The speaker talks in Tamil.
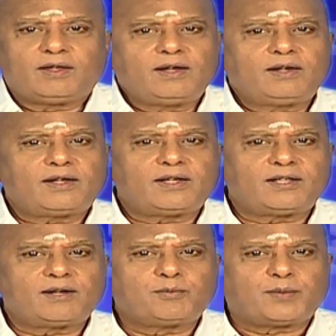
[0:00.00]
இன்றைய
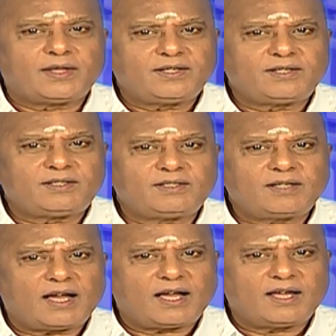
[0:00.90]
தினம் பதினெட்டு
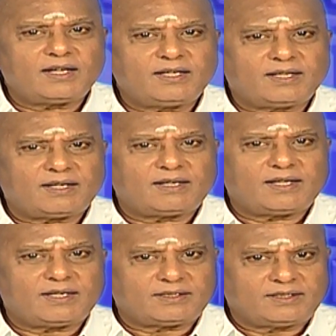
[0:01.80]
ஆறு
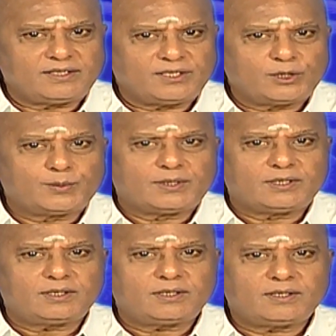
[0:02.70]
இரண்டாயிரத்தி
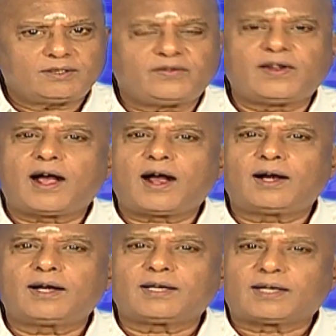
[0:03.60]
இருபது
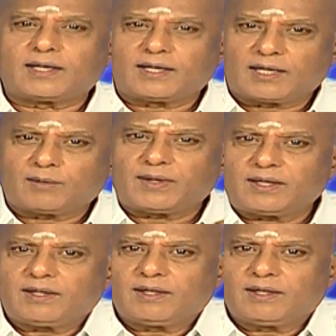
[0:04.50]
வியாழக்கிழமை